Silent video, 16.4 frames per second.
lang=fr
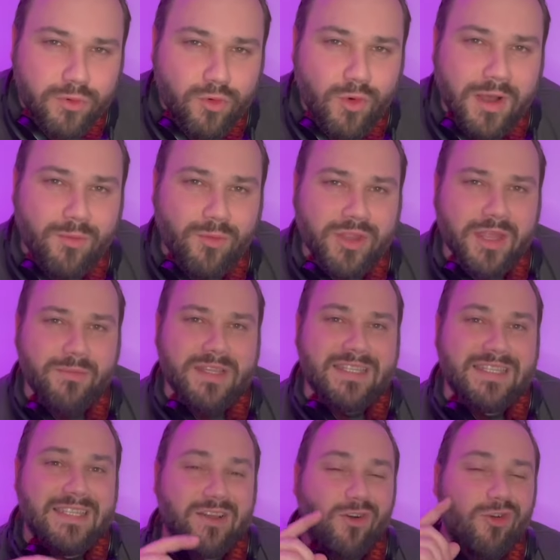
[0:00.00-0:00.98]
loin mon ami,
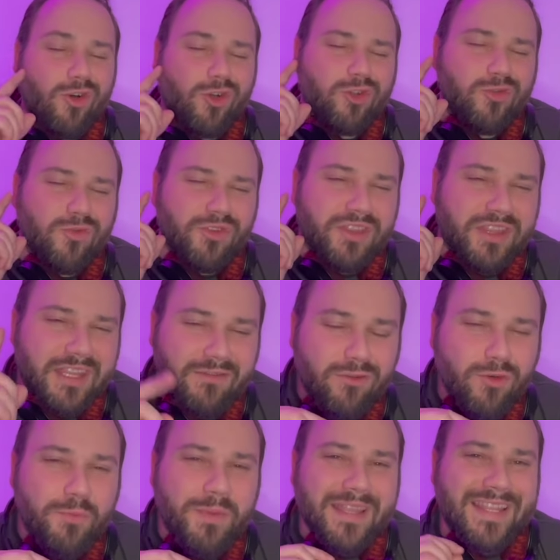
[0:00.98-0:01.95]
si encore tu veux
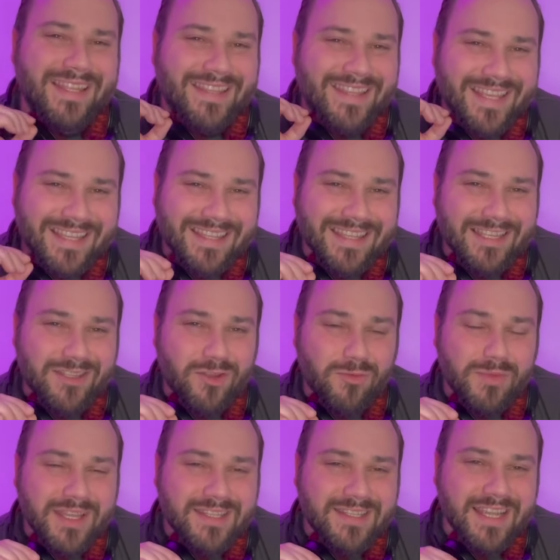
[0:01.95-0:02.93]
développer tes techniques de
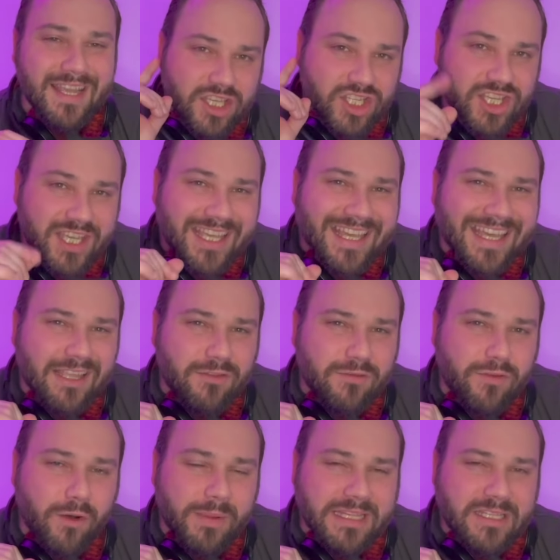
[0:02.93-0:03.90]
mix, j'ai créé une
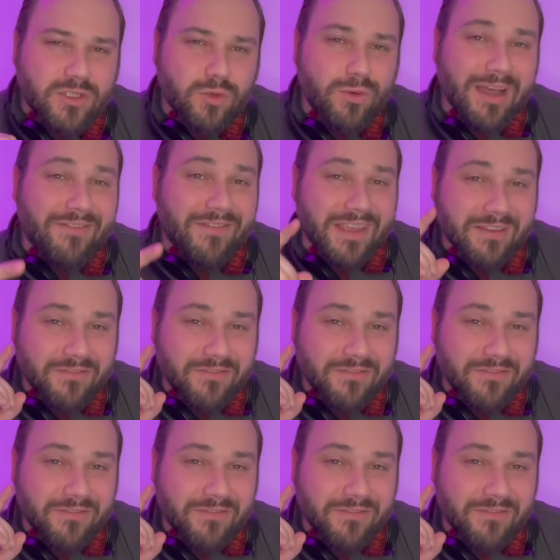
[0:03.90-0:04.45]
formation avec